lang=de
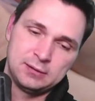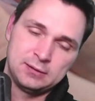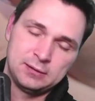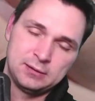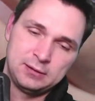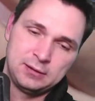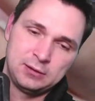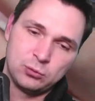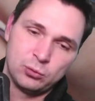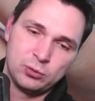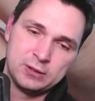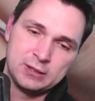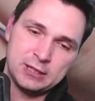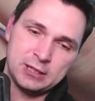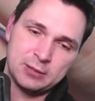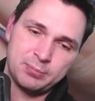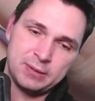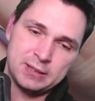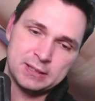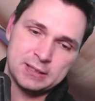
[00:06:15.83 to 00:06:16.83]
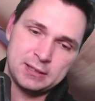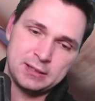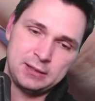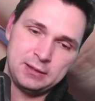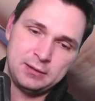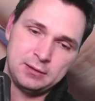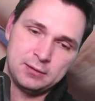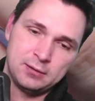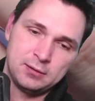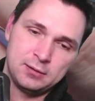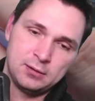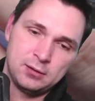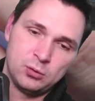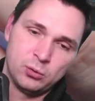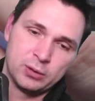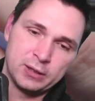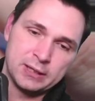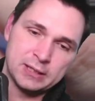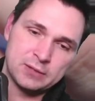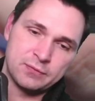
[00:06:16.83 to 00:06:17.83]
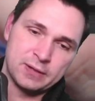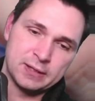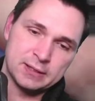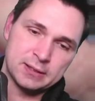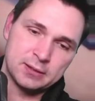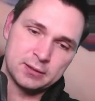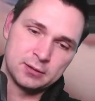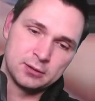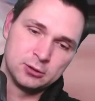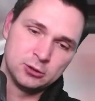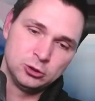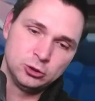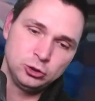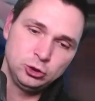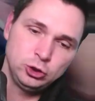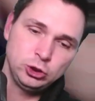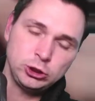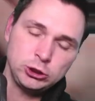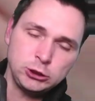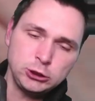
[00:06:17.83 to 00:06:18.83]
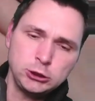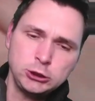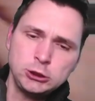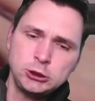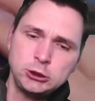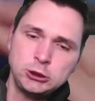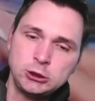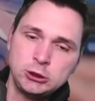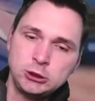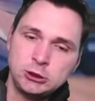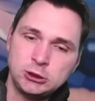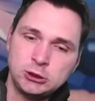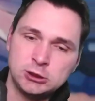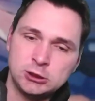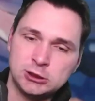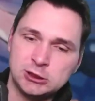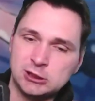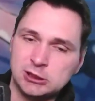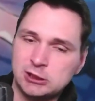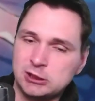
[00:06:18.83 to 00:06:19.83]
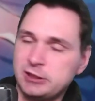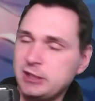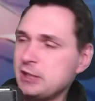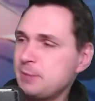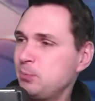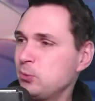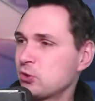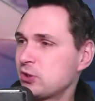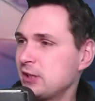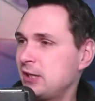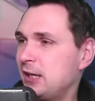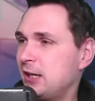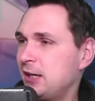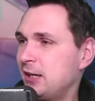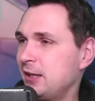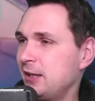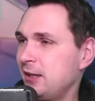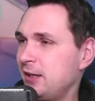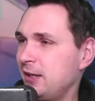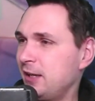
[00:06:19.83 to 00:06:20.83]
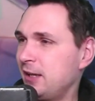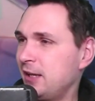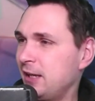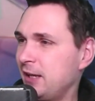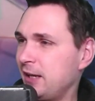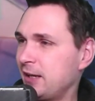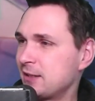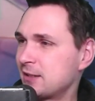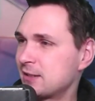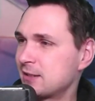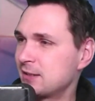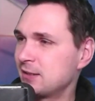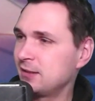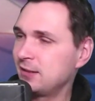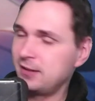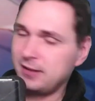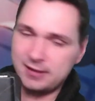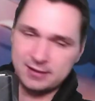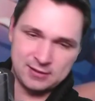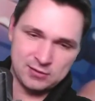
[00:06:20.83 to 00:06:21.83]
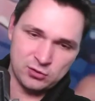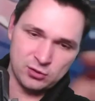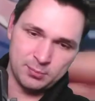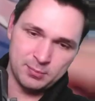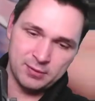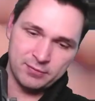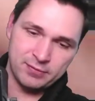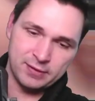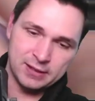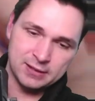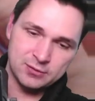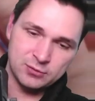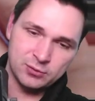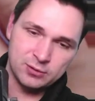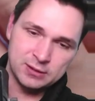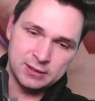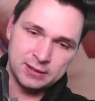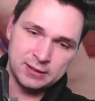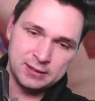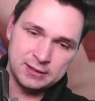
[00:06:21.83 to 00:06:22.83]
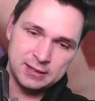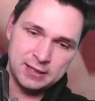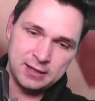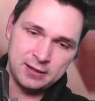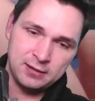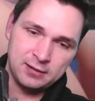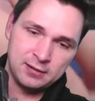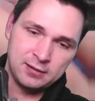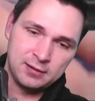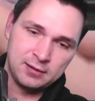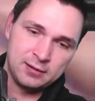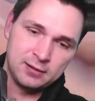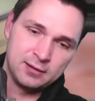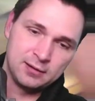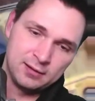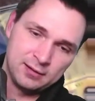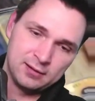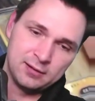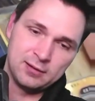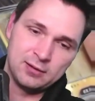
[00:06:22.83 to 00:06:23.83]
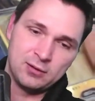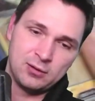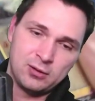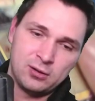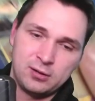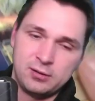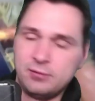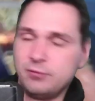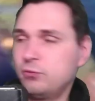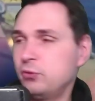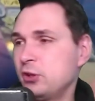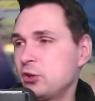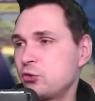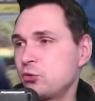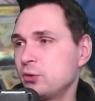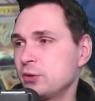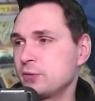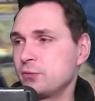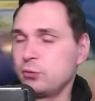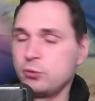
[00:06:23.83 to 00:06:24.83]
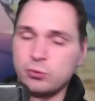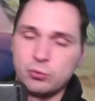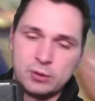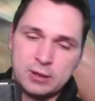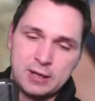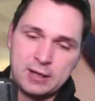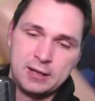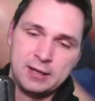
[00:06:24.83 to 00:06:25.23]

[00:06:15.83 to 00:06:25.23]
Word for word: Nicht undankbar sein. Oder ist was? Ja, Despota EX. Na, das ist doch mal was. Und dahinter? Oh, ein wunderschönes Winona.